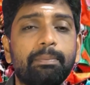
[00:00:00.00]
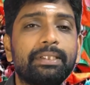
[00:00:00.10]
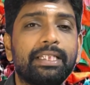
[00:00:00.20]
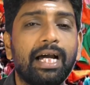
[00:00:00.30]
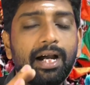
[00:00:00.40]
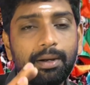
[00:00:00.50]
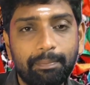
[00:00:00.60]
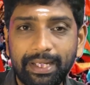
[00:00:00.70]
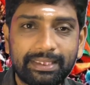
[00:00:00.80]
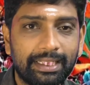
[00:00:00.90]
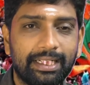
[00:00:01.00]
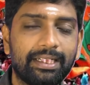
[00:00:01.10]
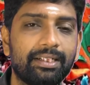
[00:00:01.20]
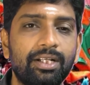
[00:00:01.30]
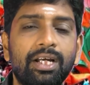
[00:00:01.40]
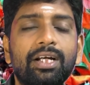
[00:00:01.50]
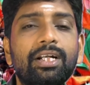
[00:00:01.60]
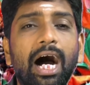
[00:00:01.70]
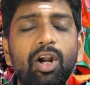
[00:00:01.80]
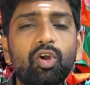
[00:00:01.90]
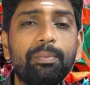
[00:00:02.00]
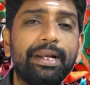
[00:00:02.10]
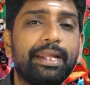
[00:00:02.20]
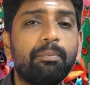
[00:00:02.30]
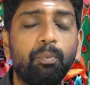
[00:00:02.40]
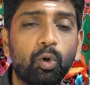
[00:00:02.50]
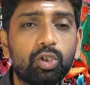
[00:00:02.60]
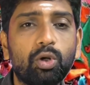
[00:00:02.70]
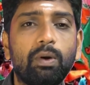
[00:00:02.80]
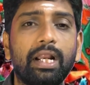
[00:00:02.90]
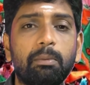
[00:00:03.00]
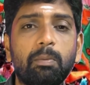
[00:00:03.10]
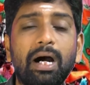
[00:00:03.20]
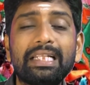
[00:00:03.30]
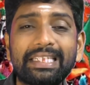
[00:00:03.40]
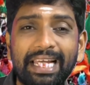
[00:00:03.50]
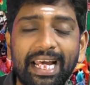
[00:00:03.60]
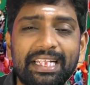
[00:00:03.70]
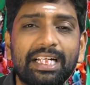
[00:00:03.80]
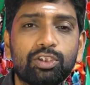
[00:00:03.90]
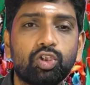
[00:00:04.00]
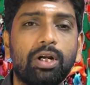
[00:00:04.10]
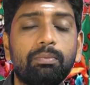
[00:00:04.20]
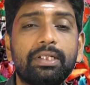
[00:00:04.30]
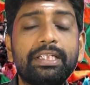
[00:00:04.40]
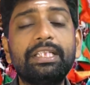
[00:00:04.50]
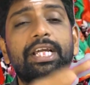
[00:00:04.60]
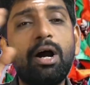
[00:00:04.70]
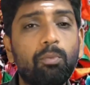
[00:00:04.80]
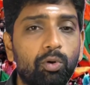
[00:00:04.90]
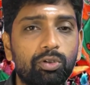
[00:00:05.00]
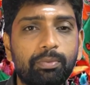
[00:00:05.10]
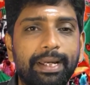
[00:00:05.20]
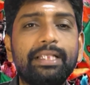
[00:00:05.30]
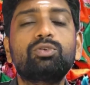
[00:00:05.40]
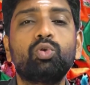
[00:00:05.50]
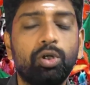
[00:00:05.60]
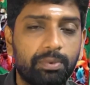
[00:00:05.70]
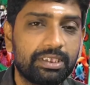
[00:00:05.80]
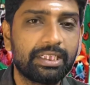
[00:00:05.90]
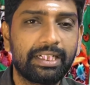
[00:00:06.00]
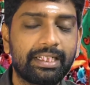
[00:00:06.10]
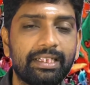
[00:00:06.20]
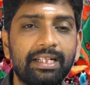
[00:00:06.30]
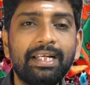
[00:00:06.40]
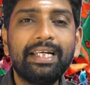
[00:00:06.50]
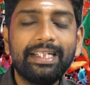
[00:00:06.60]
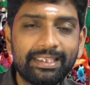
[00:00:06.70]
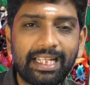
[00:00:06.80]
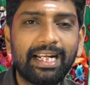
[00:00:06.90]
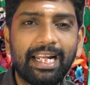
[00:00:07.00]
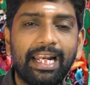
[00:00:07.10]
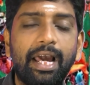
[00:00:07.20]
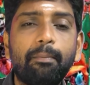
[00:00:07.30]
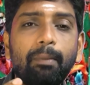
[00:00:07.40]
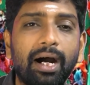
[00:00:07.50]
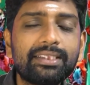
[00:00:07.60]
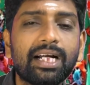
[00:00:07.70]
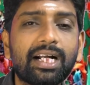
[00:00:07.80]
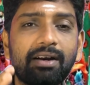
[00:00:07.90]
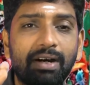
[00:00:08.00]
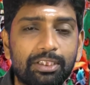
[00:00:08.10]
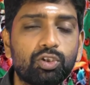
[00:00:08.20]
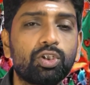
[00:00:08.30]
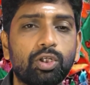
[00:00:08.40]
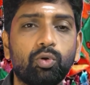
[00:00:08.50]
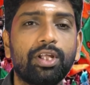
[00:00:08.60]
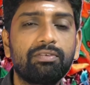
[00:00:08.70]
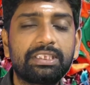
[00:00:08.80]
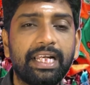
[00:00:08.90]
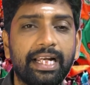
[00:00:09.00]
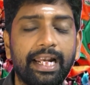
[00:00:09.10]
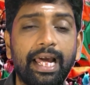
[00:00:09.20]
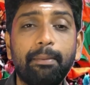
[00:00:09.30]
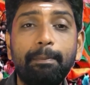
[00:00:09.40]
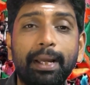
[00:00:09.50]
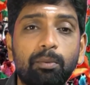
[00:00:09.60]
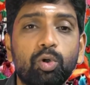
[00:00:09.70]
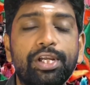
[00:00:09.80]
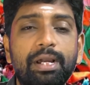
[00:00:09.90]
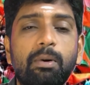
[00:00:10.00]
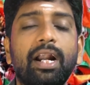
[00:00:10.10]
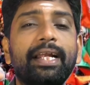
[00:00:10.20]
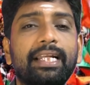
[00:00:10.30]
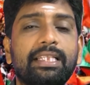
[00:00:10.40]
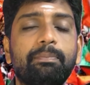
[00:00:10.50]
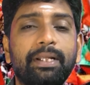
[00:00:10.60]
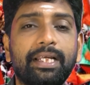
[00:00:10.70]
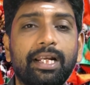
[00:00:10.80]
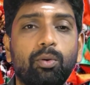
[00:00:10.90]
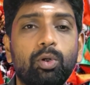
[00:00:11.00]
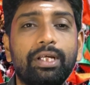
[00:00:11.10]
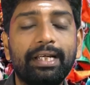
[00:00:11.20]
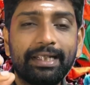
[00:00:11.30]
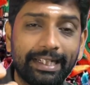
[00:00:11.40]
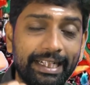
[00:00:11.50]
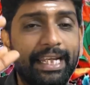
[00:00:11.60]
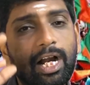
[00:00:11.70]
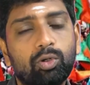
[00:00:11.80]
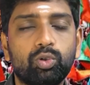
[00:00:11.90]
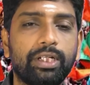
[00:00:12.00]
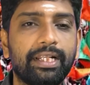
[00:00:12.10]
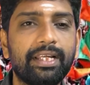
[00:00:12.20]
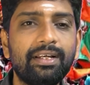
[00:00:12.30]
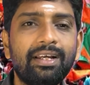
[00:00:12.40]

அதை பத்தி தான் பேசிட்டு இருக்கு நாளொரு மினியும் பொழுதொரு வண்ணமுமா தேர்தல் ஜுரம் இந்தியா முழுவதுமே சூடு பிடிச்சிட்டு இருக்கு இந்த நிலையில பாஜகவை அச்சுறுத்தக்கூடிய விஷயங்கள்ல மிக முக்கியமான இடத்தை பிடிக்கிறதுல ஒண்ணு இந்தியா கூட்டணி